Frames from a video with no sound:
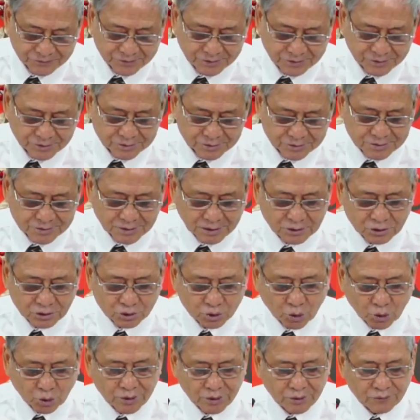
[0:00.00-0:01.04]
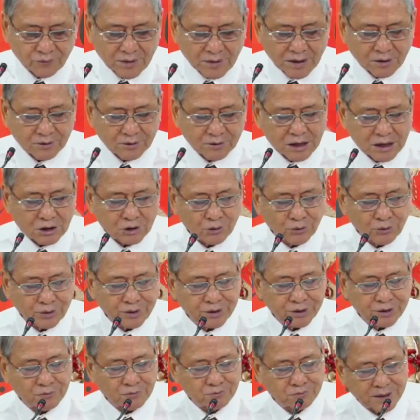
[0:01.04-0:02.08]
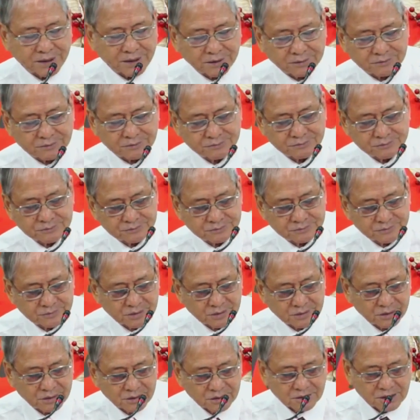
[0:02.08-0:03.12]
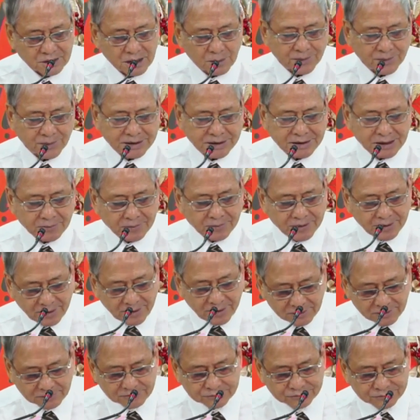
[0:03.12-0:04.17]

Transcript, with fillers: Dẫn tôi vào các lối công bình. Đây là một kinh nghiệm khác.